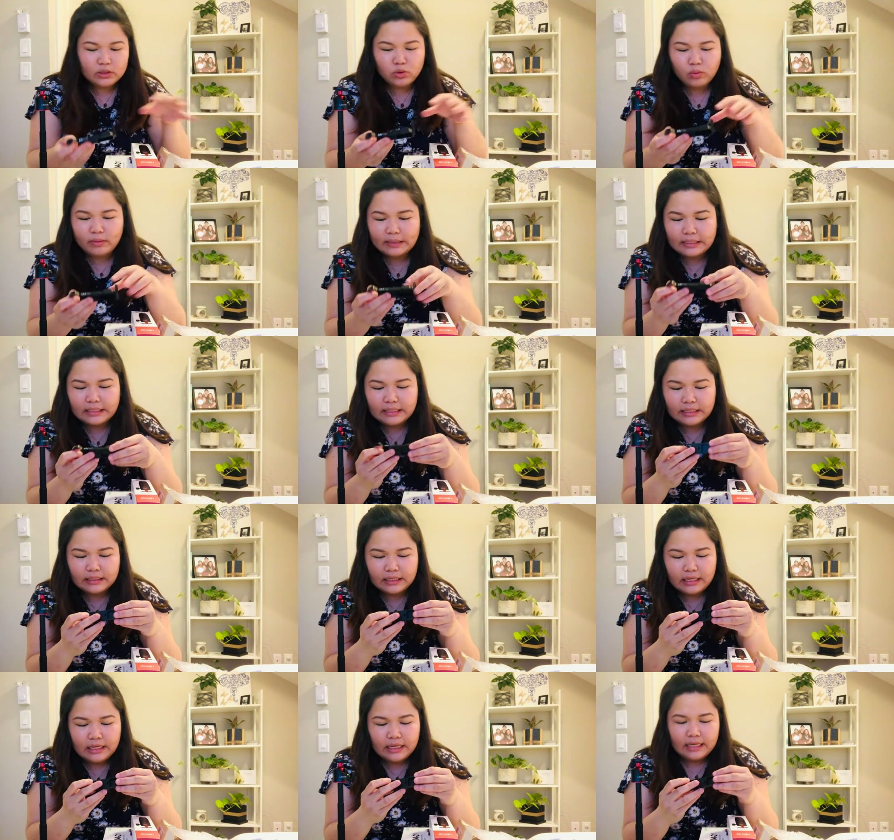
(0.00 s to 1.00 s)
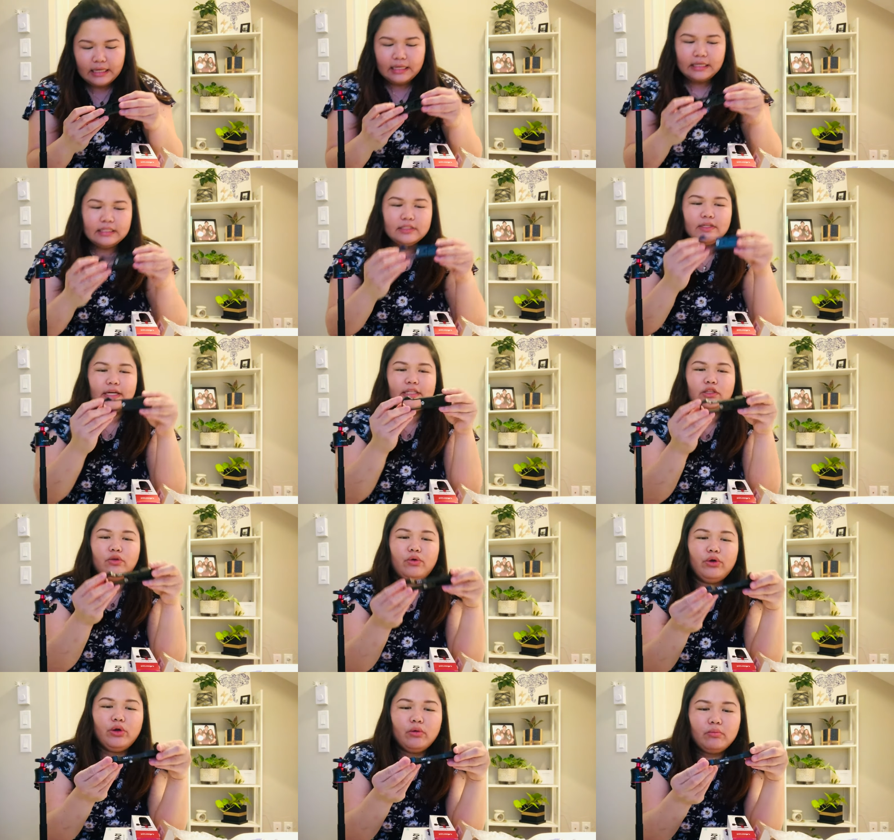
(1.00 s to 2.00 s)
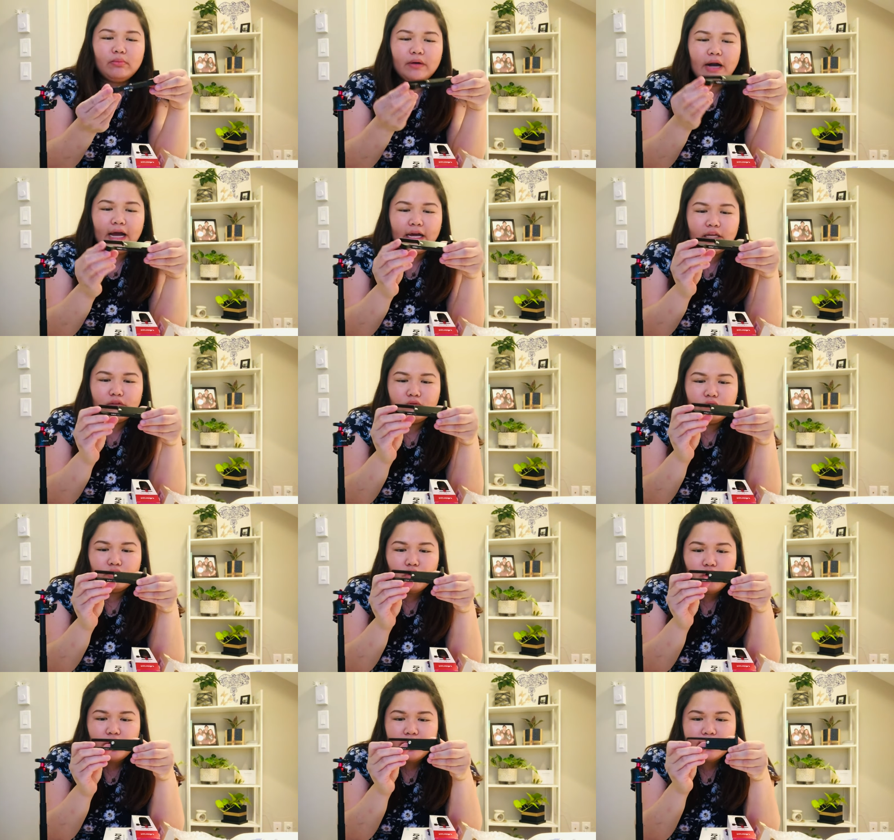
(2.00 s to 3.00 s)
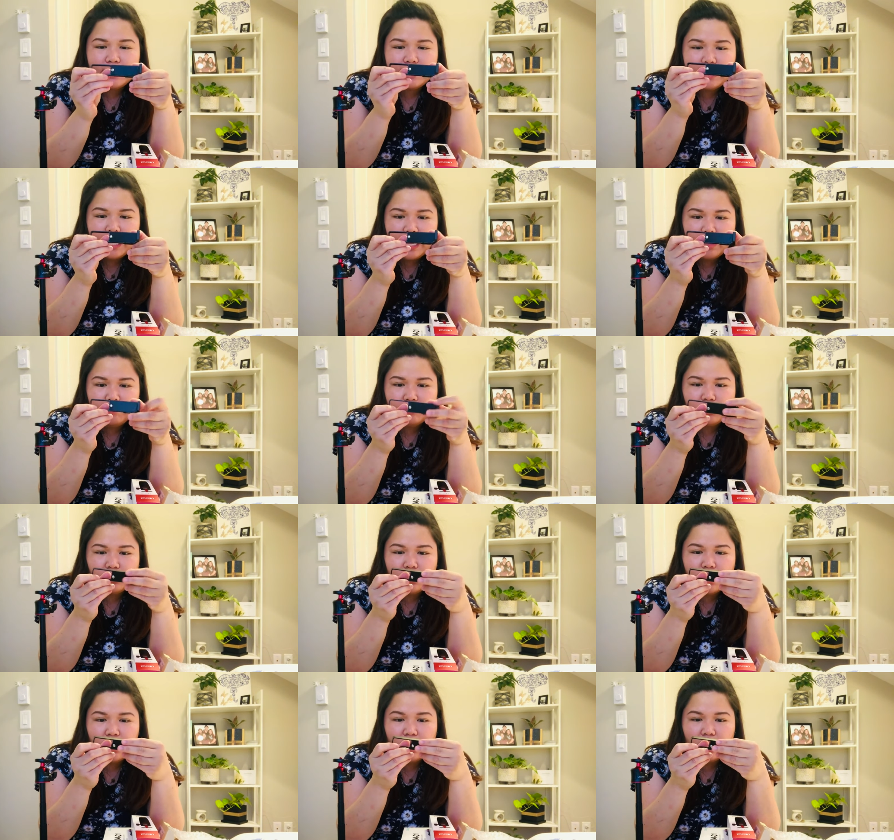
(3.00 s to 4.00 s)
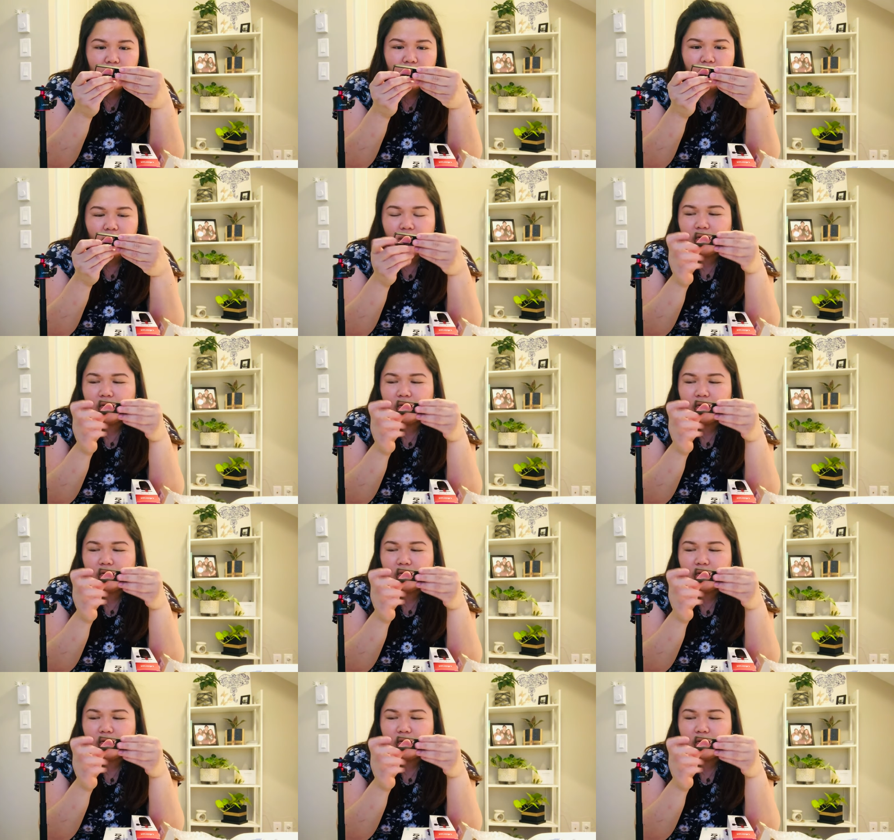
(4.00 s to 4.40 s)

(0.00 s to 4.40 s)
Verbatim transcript: sobrang init. So, ito yung bracket for camera.